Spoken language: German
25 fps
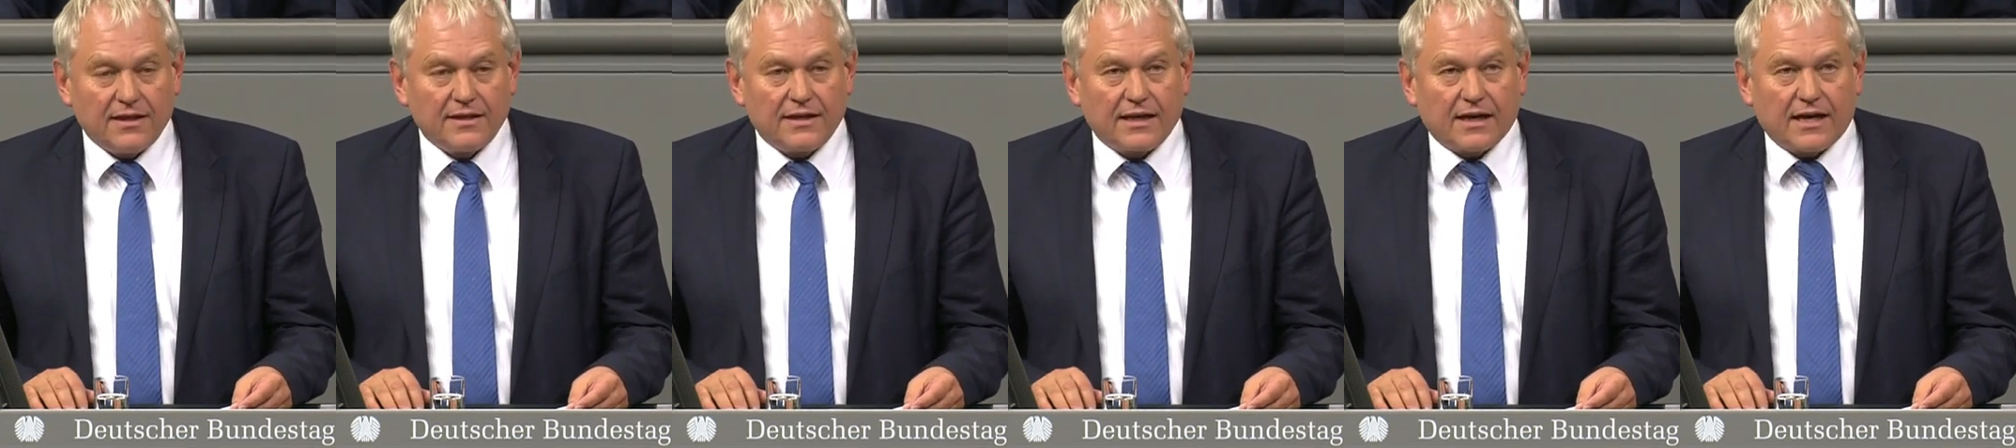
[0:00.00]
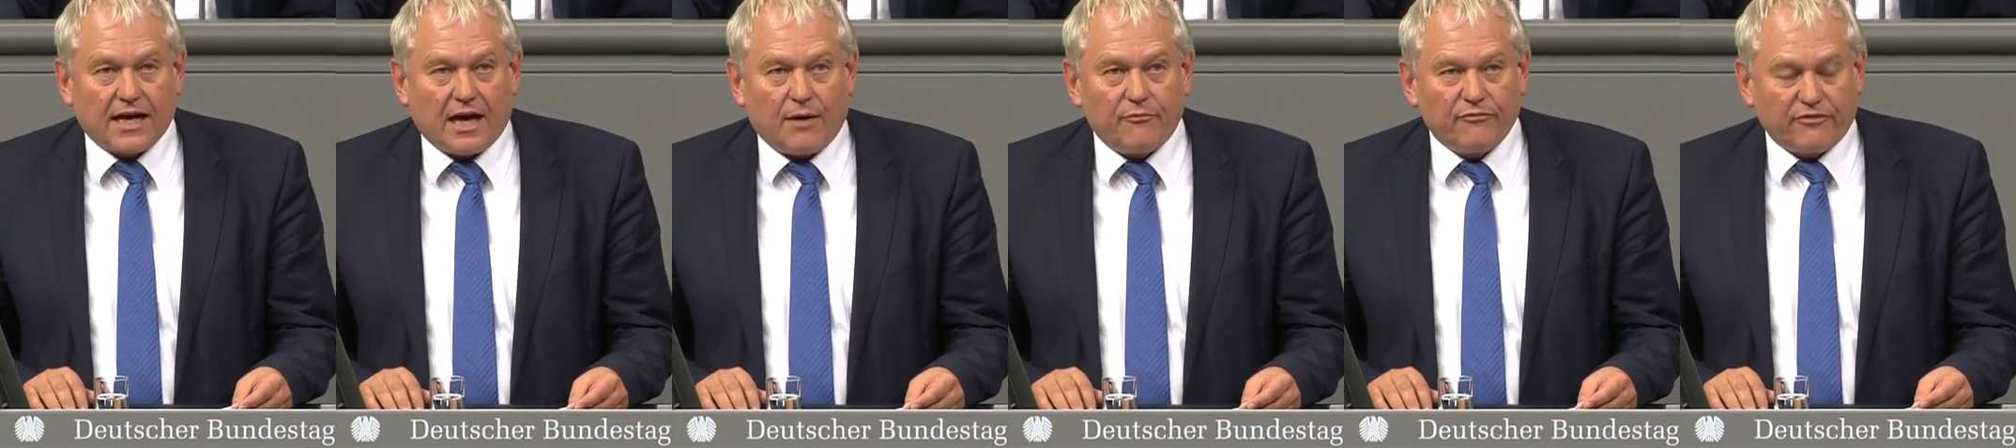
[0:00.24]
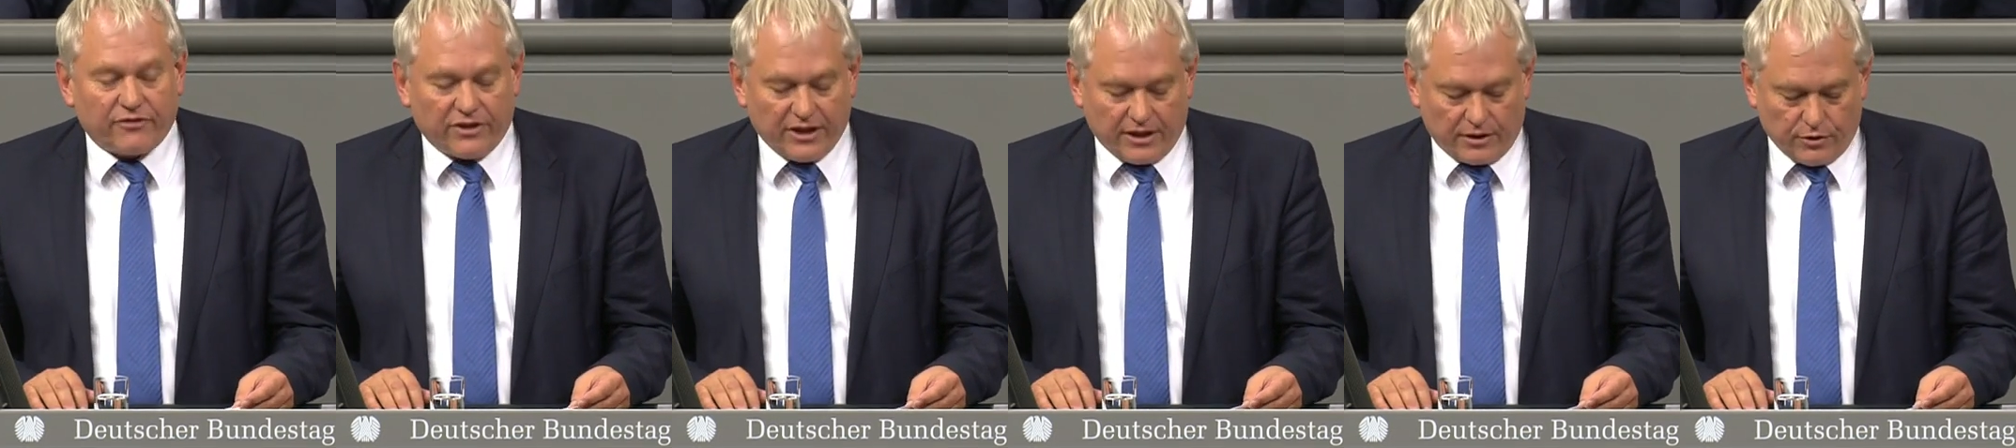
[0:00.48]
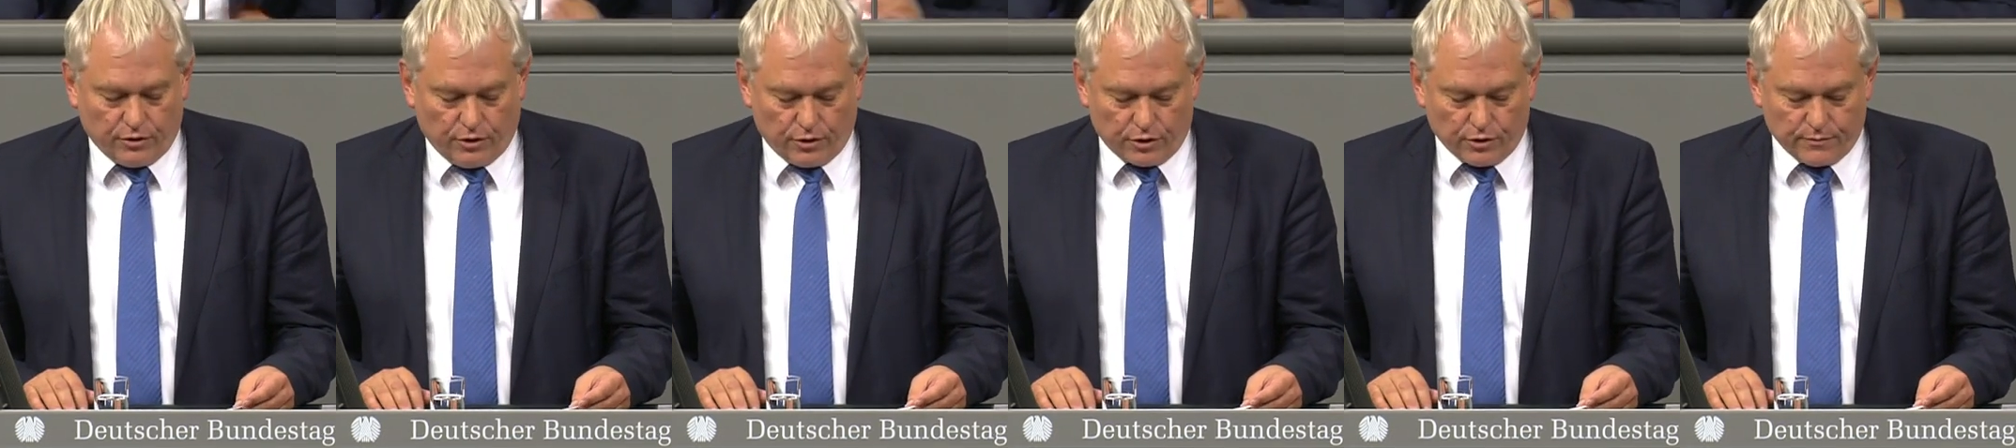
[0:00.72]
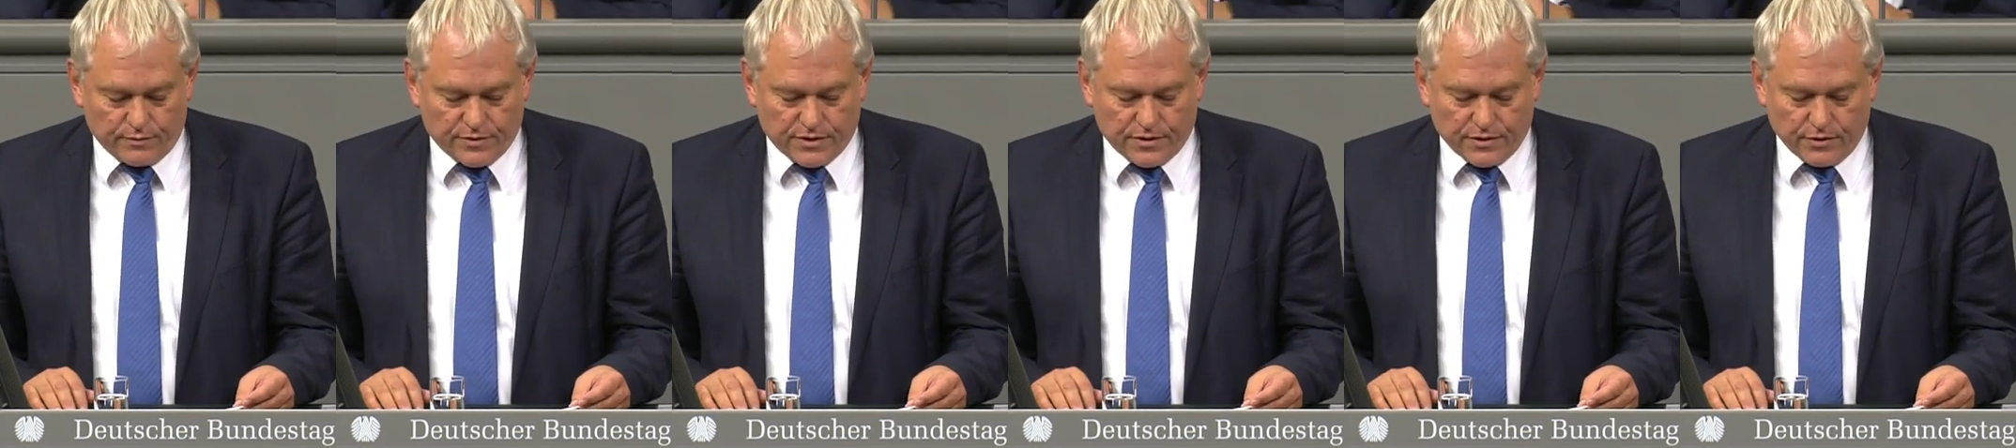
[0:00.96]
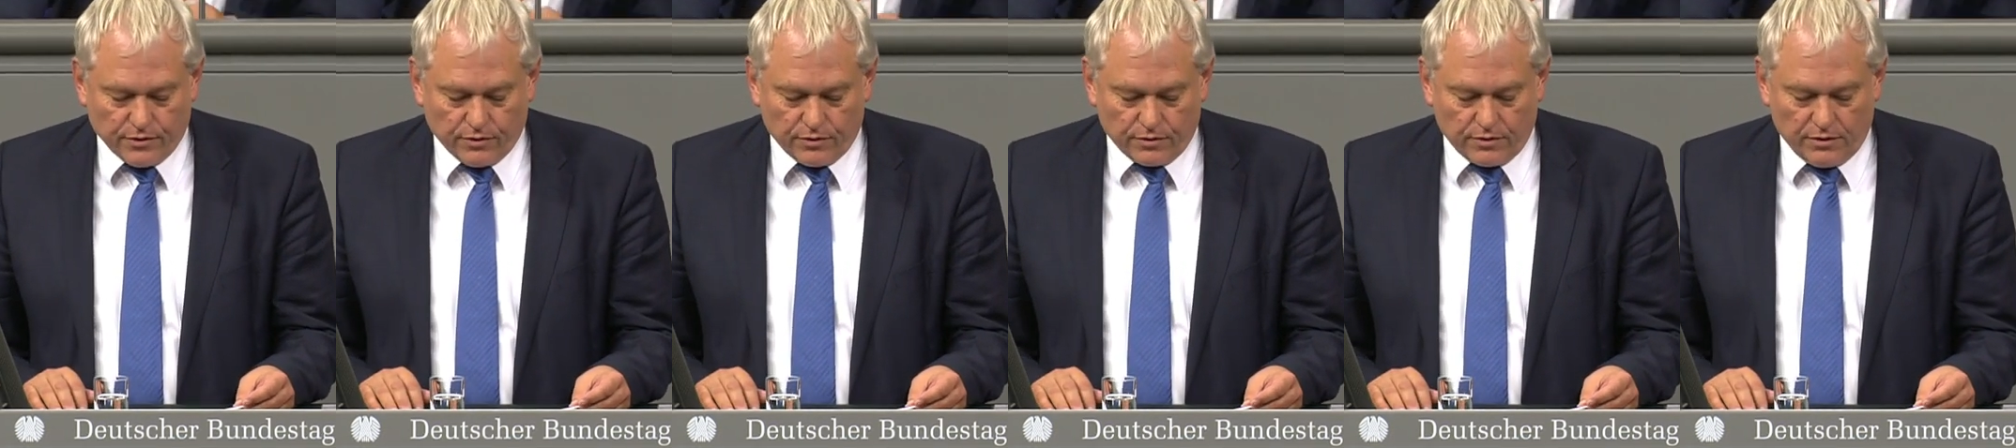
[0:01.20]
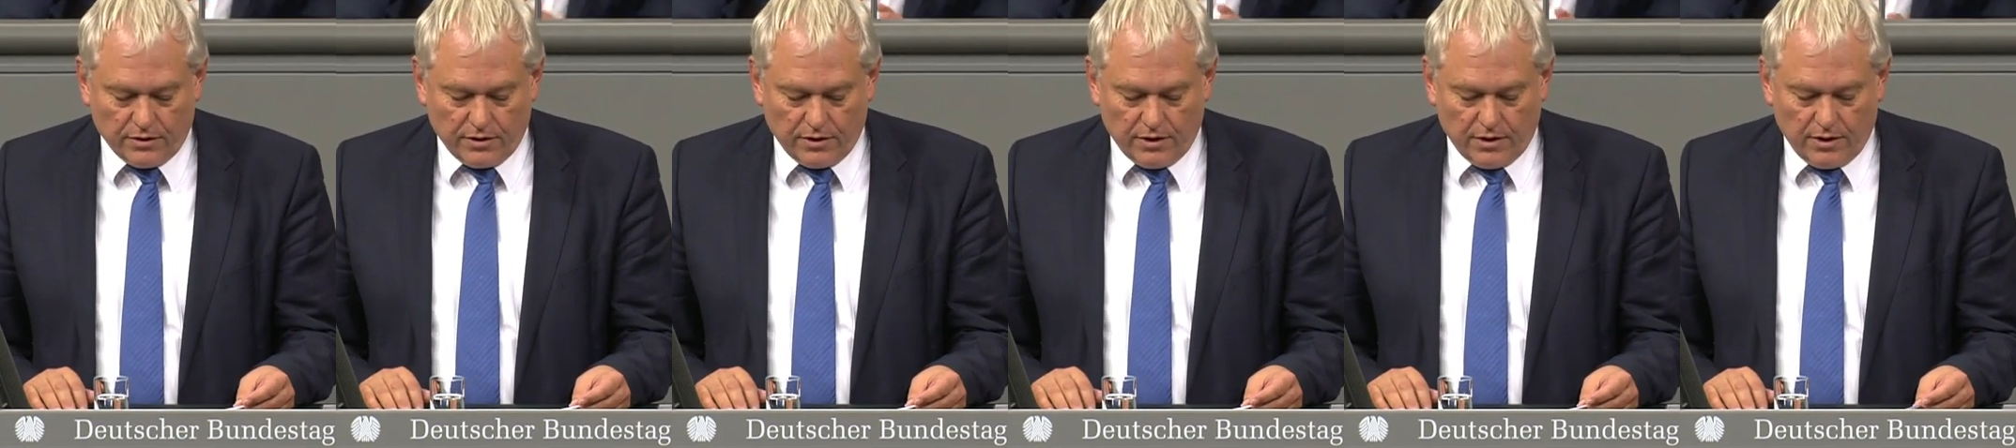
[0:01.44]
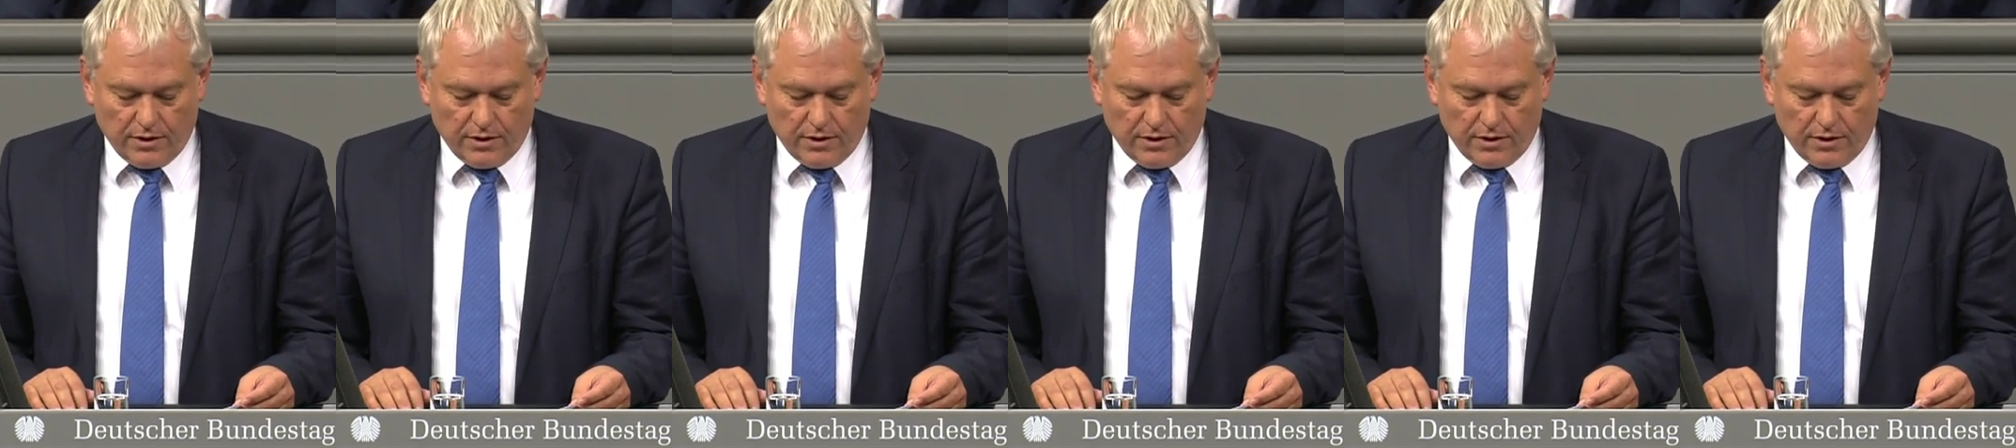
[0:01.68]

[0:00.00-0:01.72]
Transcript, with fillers: Der Kampf gegen Korruption